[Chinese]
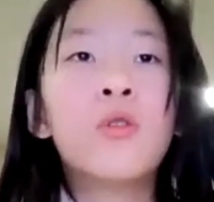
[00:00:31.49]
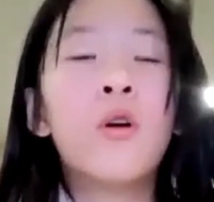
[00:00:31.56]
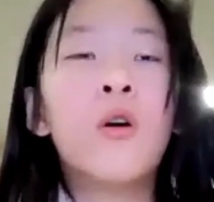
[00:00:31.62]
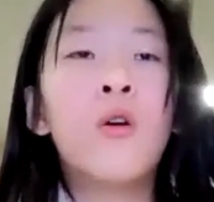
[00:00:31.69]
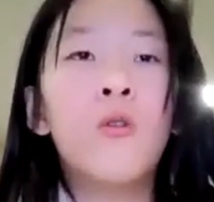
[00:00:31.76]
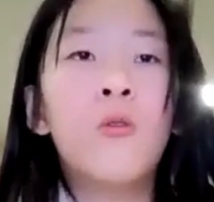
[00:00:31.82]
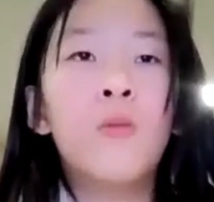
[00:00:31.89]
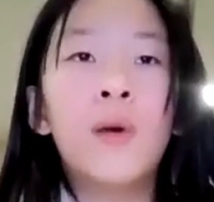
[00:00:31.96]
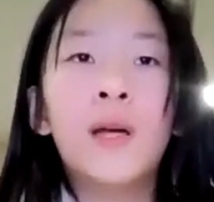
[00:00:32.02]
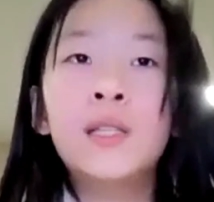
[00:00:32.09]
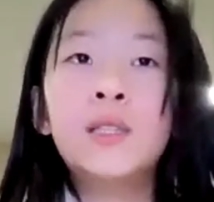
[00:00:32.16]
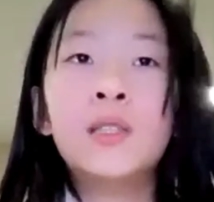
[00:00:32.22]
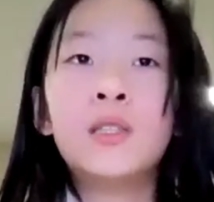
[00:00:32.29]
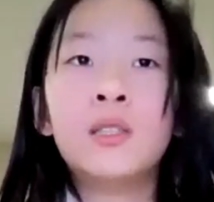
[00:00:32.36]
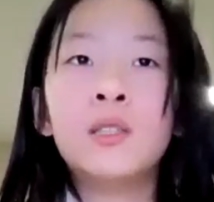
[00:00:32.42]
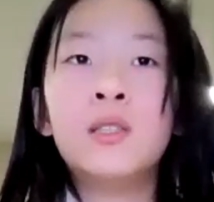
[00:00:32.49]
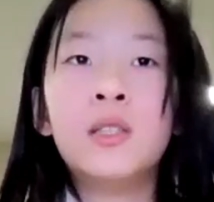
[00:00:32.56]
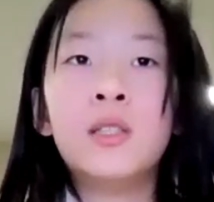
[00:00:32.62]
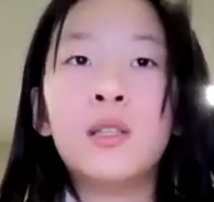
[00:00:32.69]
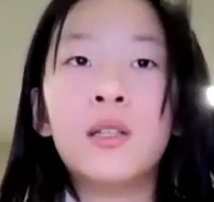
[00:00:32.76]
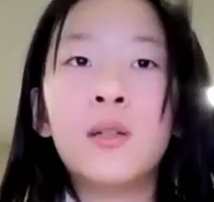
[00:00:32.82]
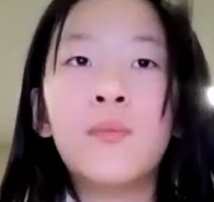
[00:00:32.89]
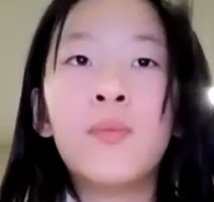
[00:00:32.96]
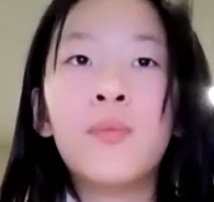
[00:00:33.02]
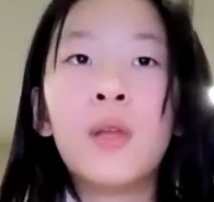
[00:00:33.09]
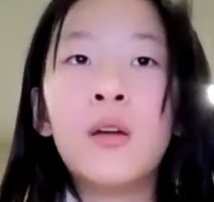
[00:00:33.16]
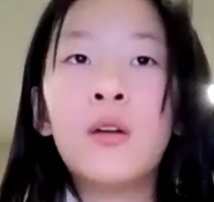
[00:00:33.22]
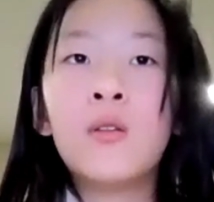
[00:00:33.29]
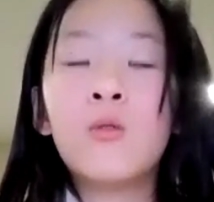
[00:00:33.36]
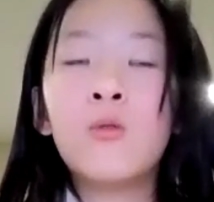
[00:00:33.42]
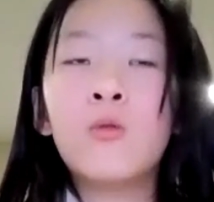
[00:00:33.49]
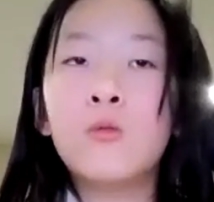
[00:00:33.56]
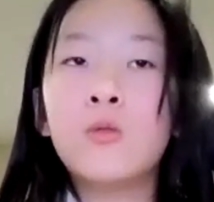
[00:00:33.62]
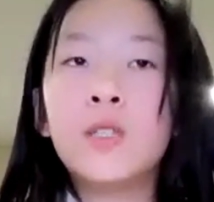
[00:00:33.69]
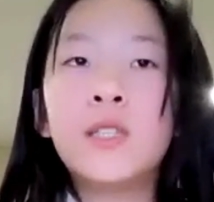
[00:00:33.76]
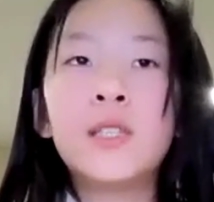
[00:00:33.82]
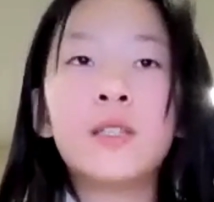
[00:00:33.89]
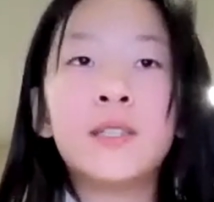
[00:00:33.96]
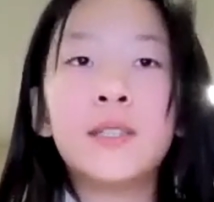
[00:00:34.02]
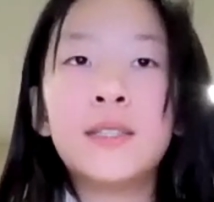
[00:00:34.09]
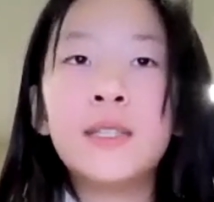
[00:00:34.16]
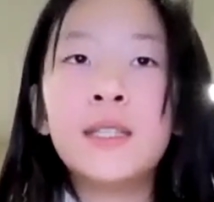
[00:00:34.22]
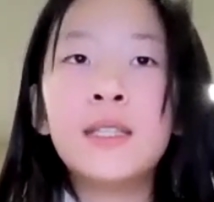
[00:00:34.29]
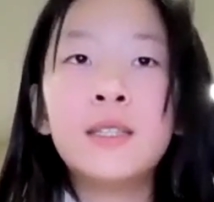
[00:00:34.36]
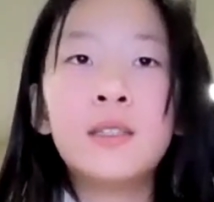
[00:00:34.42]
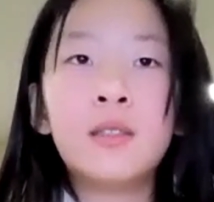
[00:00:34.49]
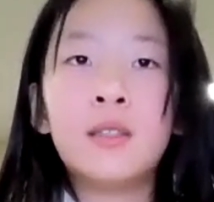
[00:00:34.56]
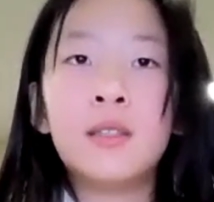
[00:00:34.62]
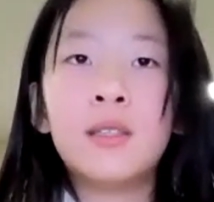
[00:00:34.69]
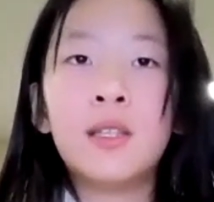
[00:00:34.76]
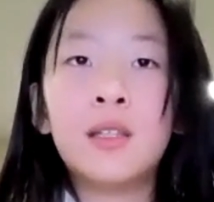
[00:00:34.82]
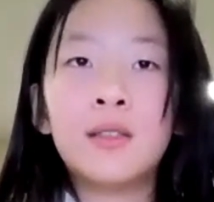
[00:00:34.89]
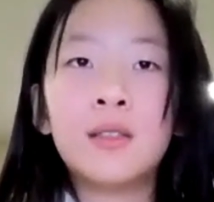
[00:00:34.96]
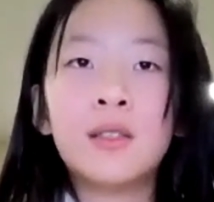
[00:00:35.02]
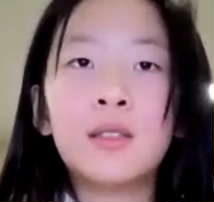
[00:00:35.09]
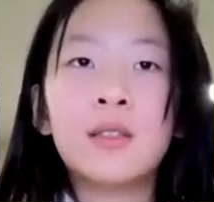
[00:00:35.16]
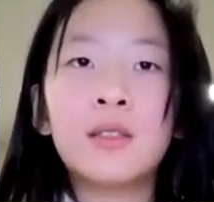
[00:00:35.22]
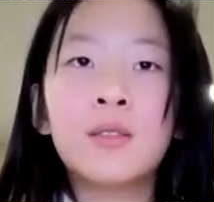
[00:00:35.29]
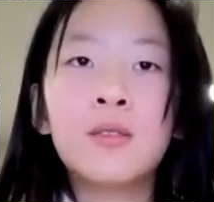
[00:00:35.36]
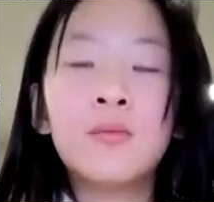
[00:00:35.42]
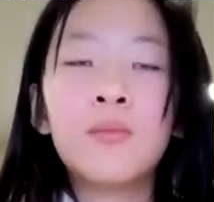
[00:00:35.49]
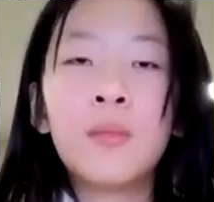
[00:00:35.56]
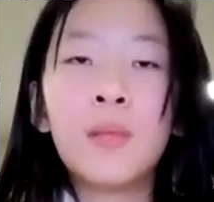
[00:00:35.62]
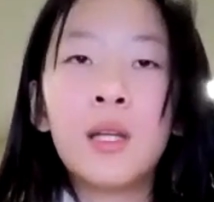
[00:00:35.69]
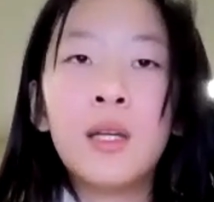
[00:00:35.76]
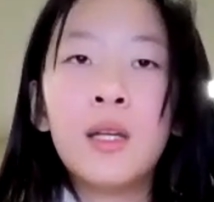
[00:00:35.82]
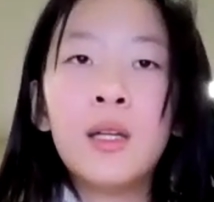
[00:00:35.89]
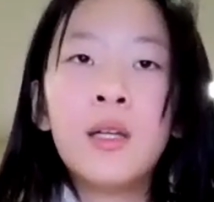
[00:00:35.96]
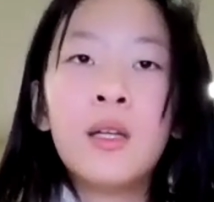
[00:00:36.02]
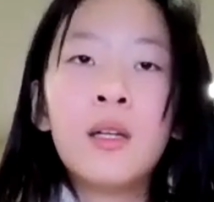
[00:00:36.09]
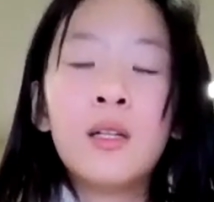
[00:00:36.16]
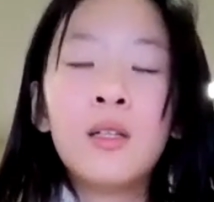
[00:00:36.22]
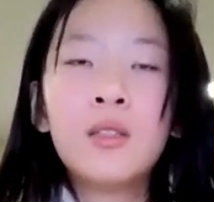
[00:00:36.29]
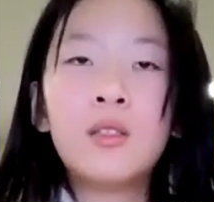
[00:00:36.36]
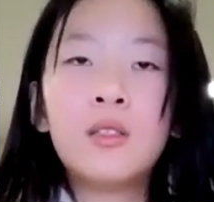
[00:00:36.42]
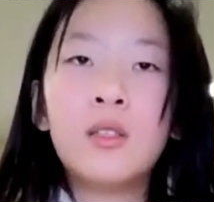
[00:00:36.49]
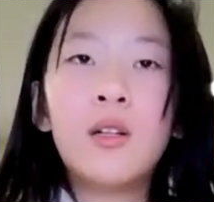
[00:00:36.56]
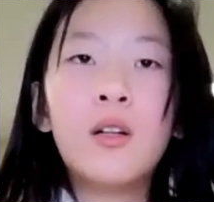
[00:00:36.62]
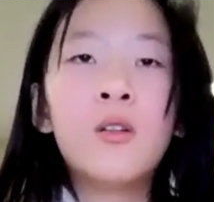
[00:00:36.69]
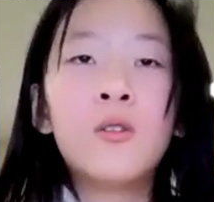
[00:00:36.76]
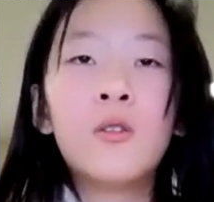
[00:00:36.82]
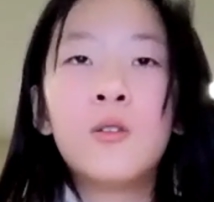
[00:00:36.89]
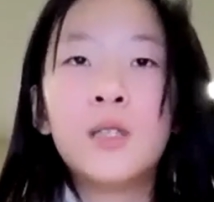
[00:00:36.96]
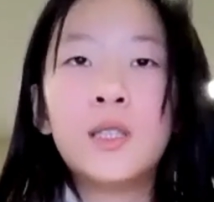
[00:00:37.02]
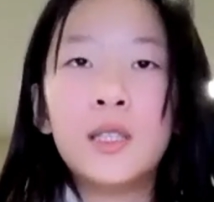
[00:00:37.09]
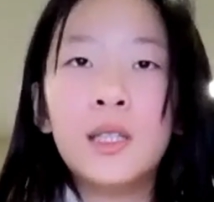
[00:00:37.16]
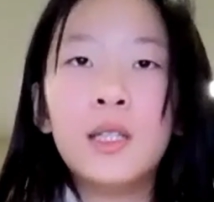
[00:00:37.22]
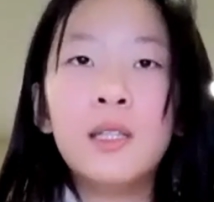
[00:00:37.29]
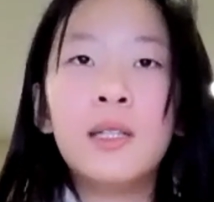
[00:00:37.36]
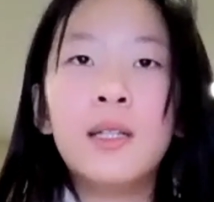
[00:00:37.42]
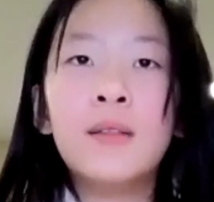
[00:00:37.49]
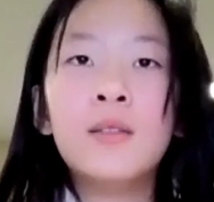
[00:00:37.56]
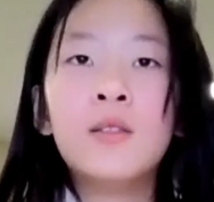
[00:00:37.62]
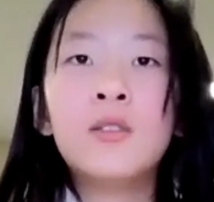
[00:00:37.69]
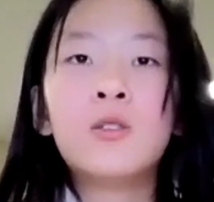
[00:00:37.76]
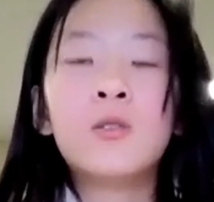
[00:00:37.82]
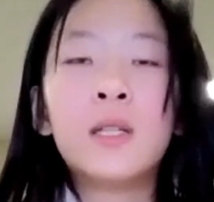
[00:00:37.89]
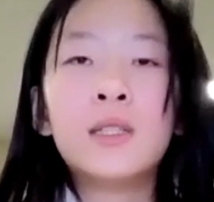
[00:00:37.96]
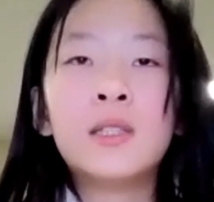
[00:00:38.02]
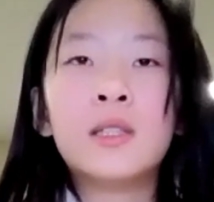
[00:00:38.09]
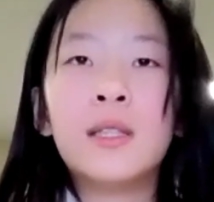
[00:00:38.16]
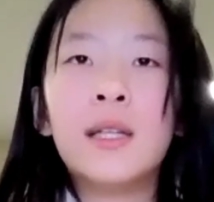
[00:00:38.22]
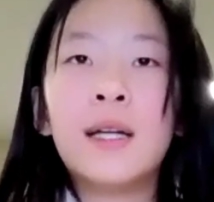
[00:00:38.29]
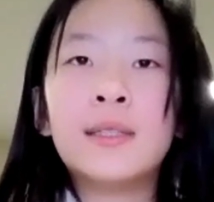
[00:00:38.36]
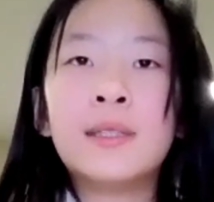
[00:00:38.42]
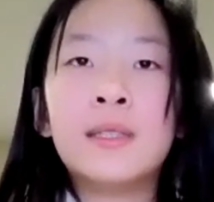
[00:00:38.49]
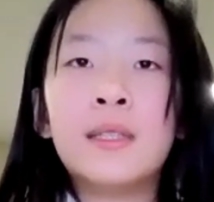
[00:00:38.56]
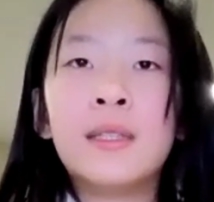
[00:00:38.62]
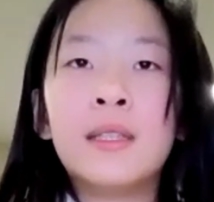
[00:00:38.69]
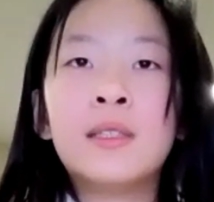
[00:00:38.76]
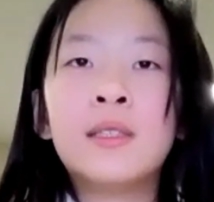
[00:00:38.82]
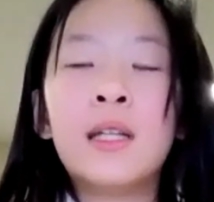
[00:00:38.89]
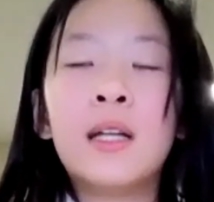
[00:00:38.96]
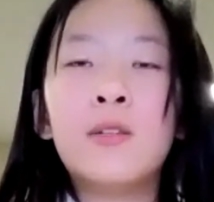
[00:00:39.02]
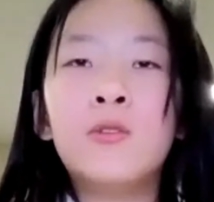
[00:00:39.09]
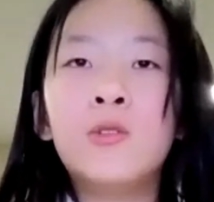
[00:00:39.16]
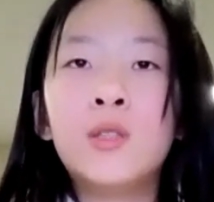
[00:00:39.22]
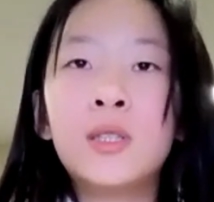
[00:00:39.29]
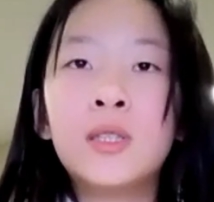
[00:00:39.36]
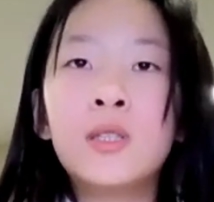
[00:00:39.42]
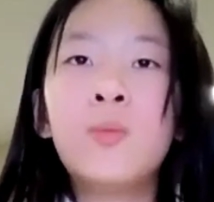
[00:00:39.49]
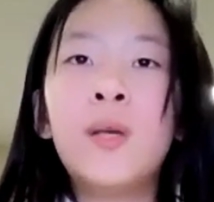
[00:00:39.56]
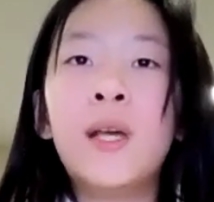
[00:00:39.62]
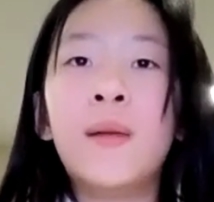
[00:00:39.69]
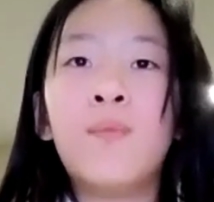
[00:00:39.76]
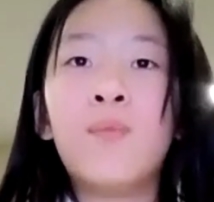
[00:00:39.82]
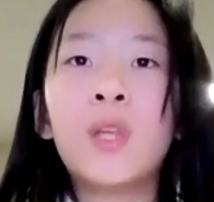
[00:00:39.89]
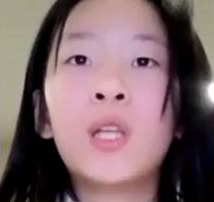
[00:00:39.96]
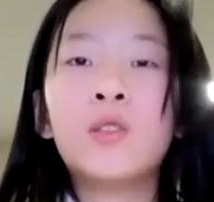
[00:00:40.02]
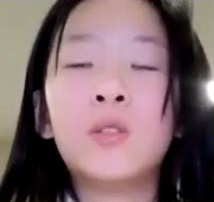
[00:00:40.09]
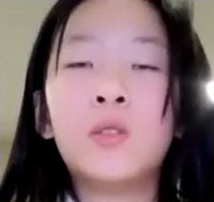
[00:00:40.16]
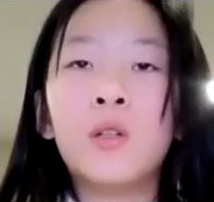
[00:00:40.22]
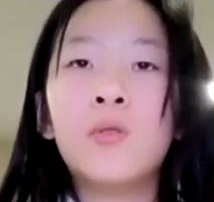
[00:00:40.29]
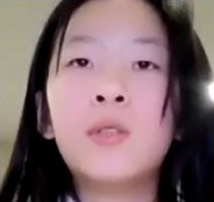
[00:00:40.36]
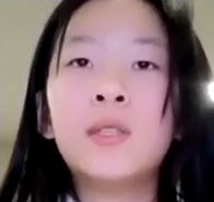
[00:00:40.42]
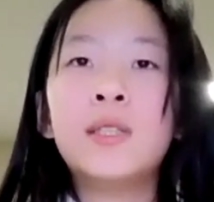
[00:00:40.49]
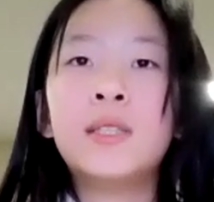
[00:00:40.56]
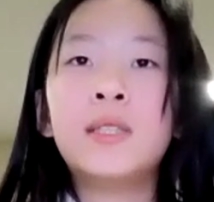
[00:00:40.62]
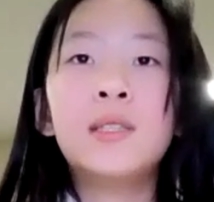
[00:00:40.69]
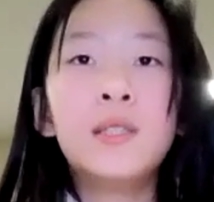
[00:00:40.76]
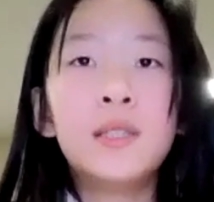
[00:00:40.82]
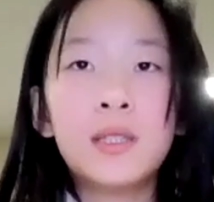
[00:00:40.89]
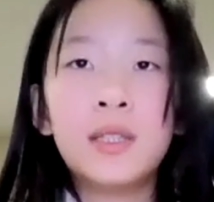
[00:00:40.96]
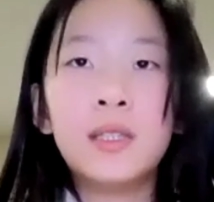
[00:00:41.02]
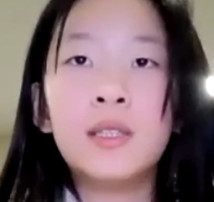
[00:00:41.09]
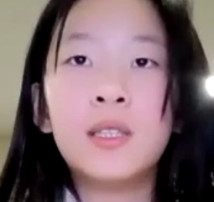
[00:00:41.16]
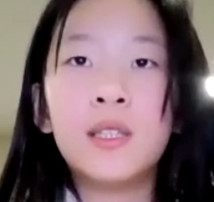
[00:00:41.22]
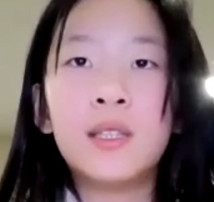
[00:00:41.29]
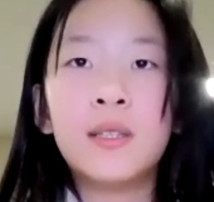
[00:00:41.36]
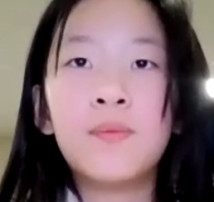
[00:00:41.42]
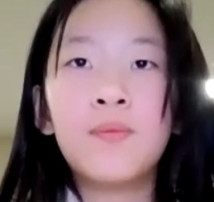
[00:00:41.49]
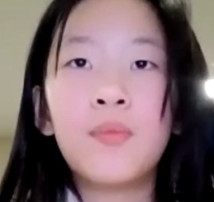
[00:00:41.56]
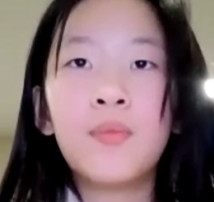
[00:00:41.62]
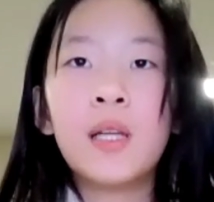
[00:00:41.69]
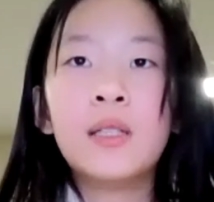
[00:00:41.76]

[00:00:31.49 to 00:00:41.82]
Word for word: 孔门十哲”“古圣先哲”等词，“哲”或“哲人”专指那些善于思辨、学问精深者，